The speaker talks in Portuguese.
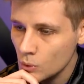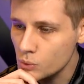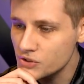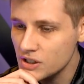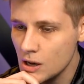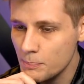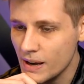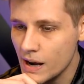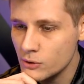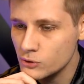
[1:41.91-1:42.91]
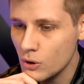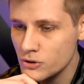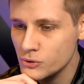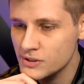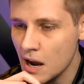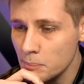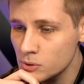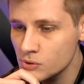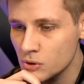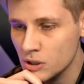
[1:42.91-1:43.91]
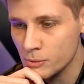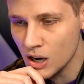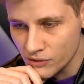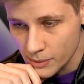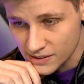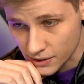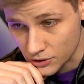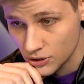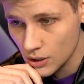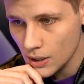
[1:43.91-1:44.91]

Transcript: Conseguia pegar os códigos rápidos ou demorava bastante?